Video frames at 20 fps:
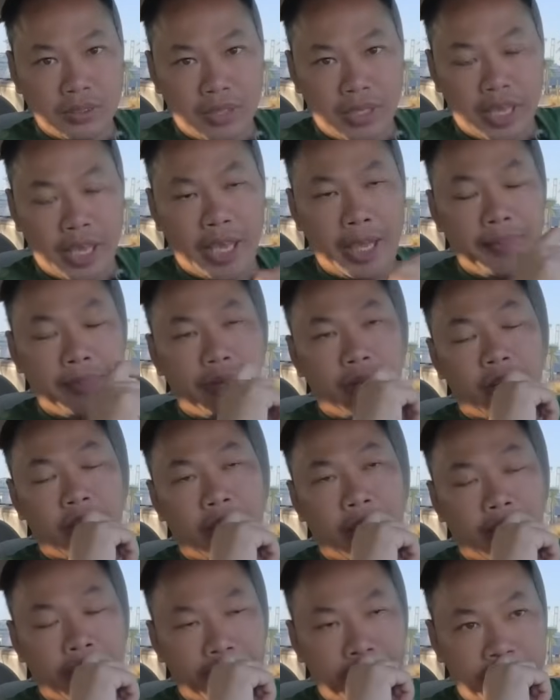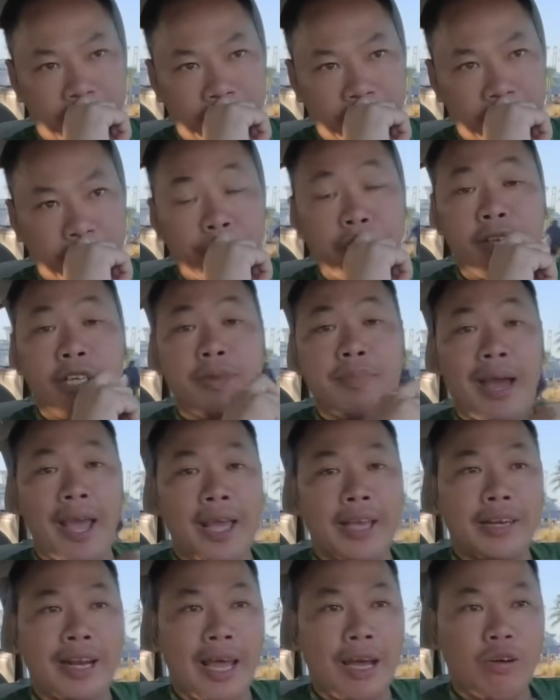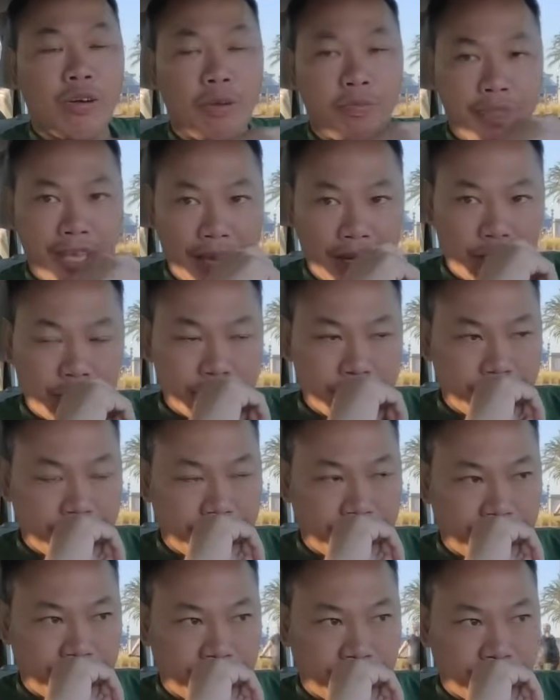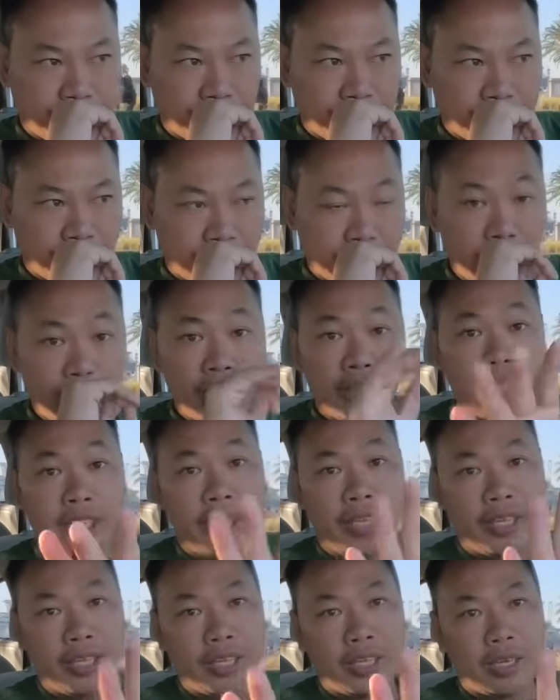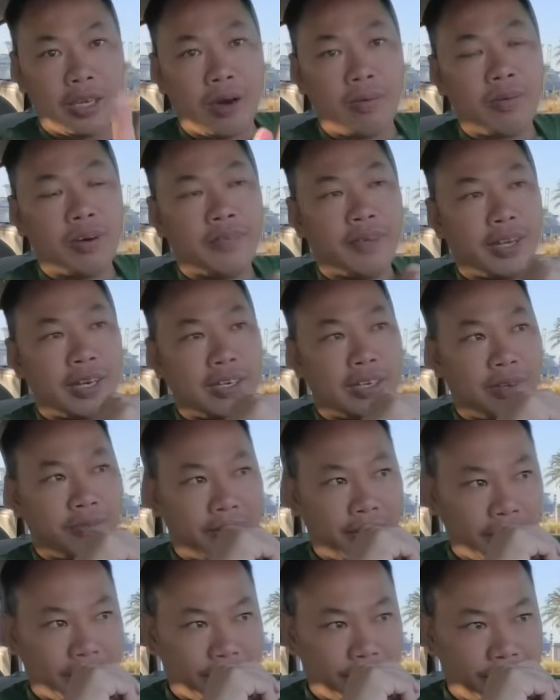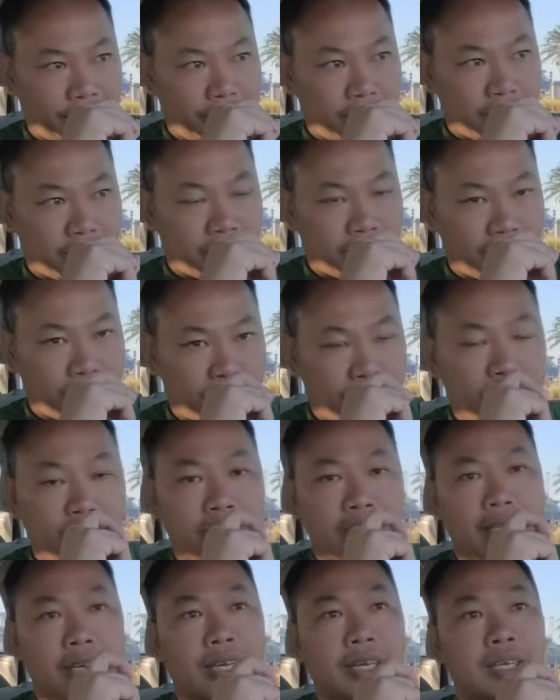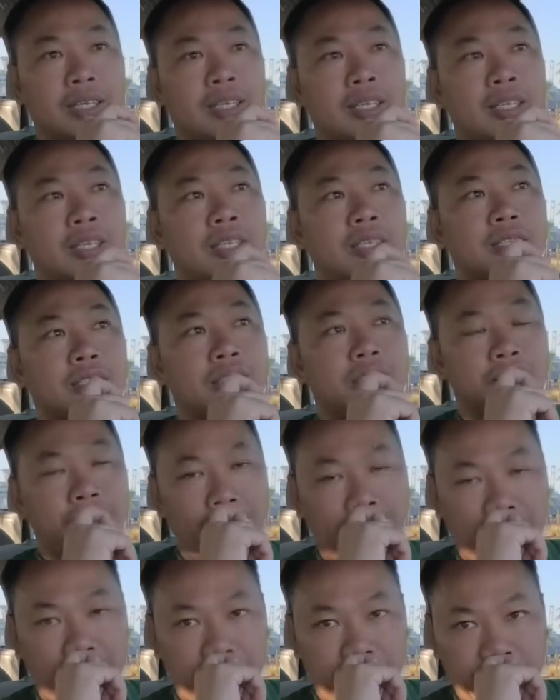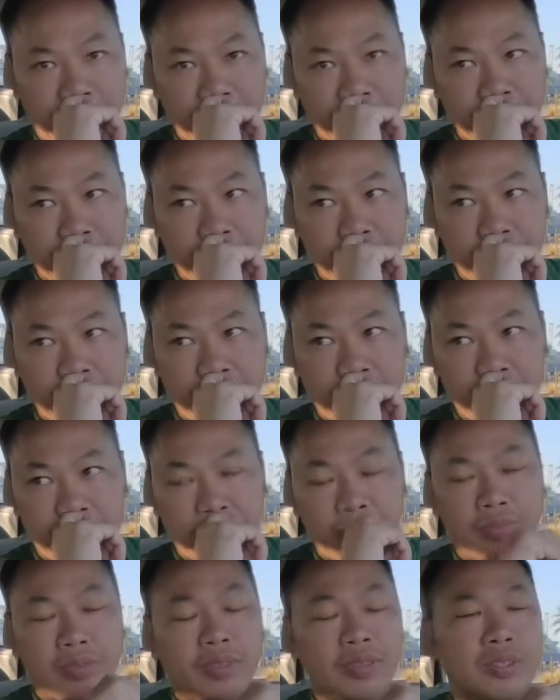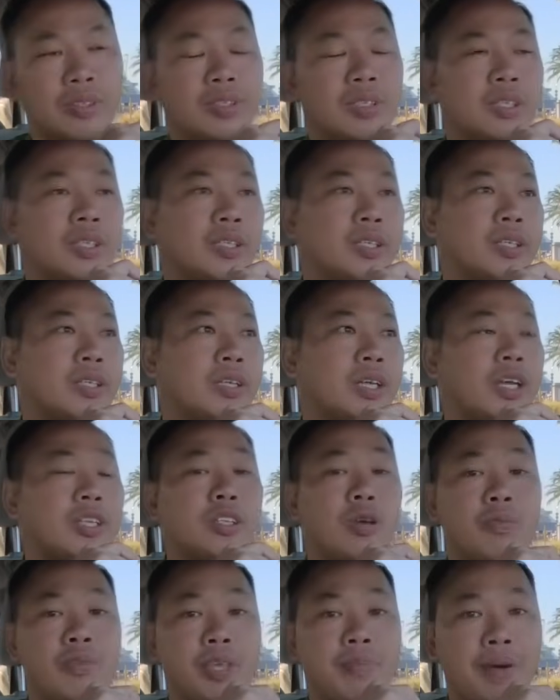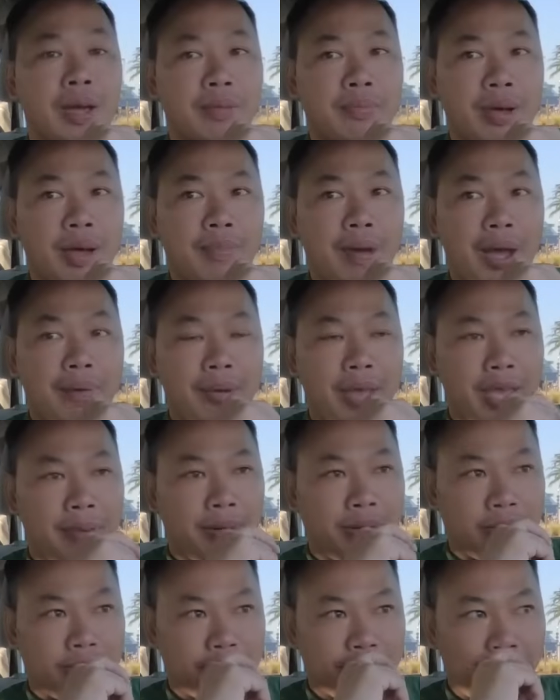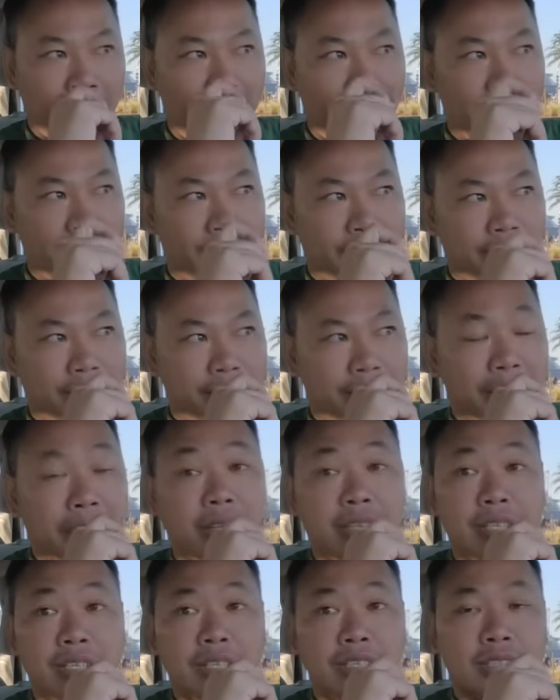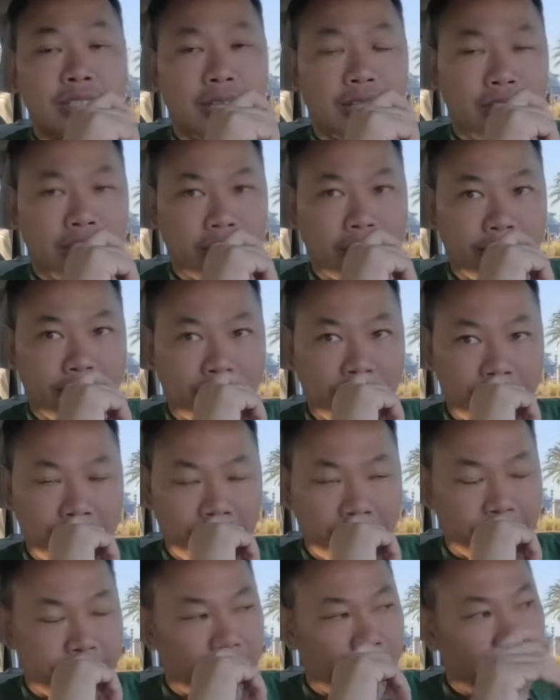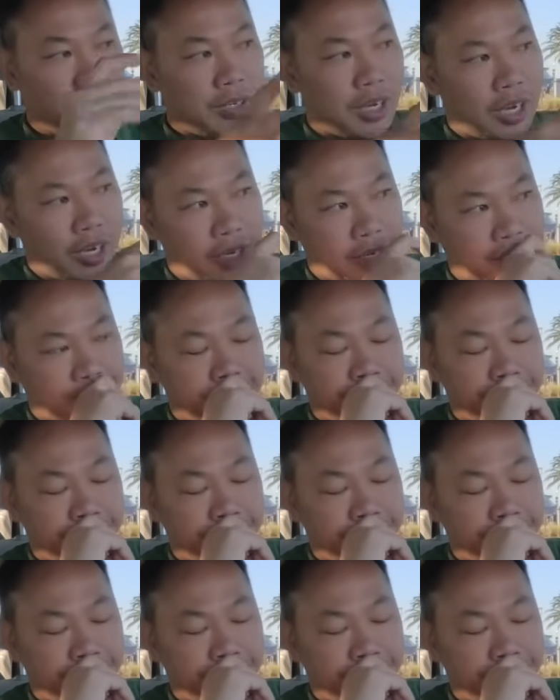em ngồi ăn với lại một người bạn đạo công giáo cái người này không có phải là đạo phật rất là thương mẹ của mình ở chung với ba, ba ba mẹ mà ba hình như ba chết trước sau đó tới tới mẹ thì lúc đó đó